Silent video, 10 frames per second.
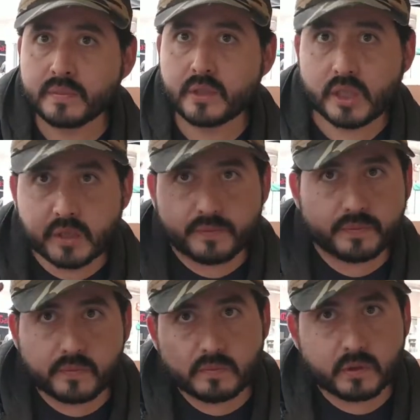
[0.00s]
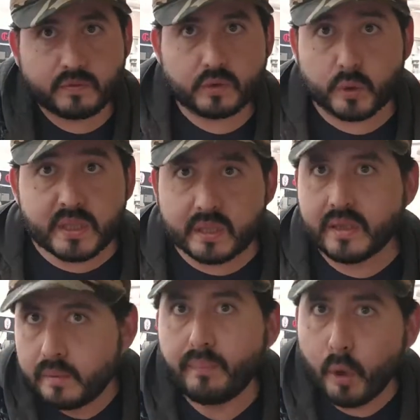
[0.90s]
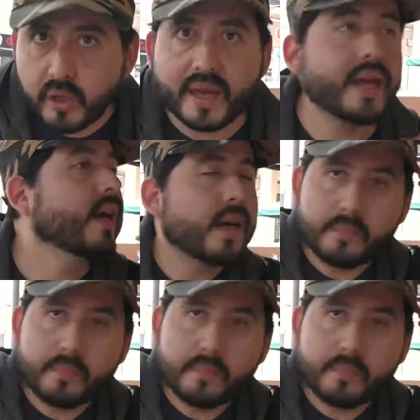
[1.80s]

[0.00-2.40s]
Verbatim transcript: She's Twisted. ¿Por qué?